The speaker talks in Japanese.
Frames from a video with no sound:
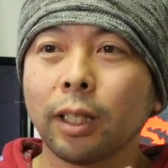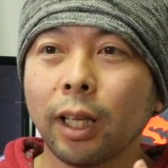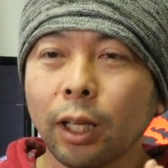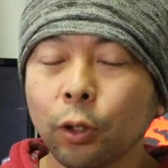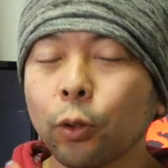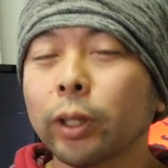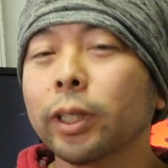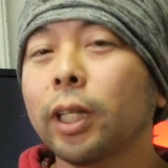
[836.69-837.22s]

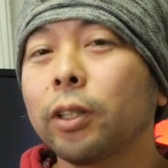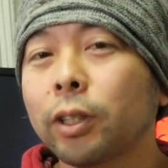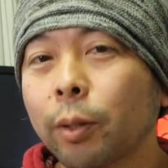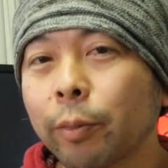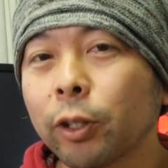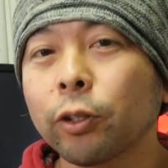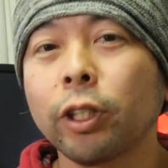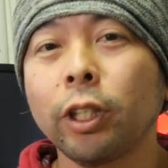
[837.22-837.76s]
栄養を与える
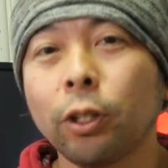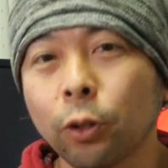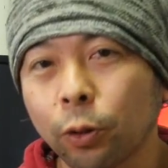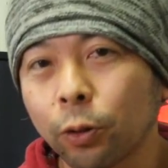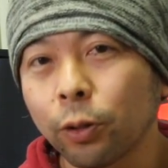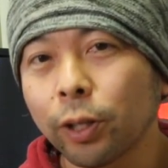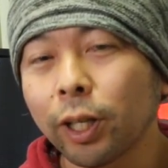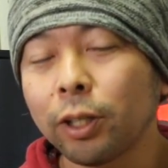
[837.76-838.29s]
ための肥
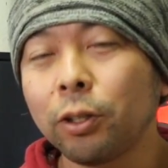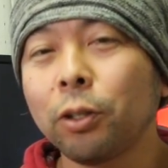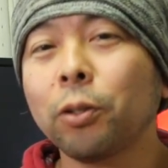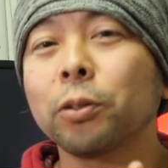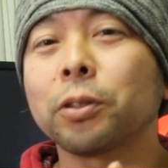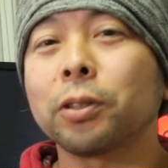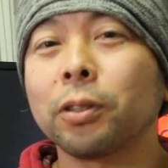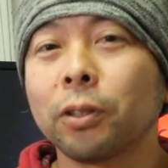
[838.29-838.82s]
料、肥
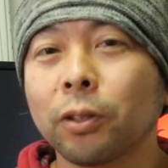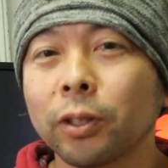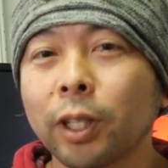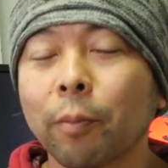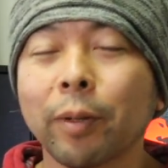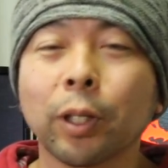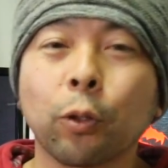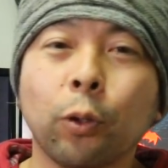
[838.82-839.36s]
料を作るの
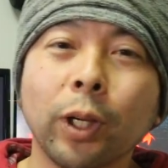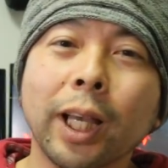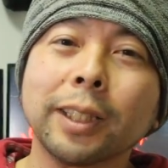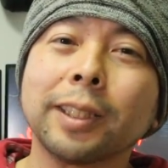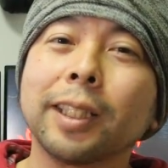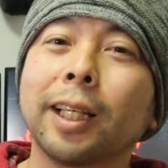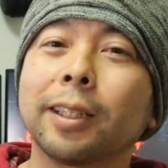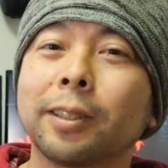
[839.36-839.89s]
にやっぱり肥
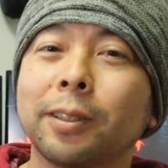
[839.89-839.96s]
やしが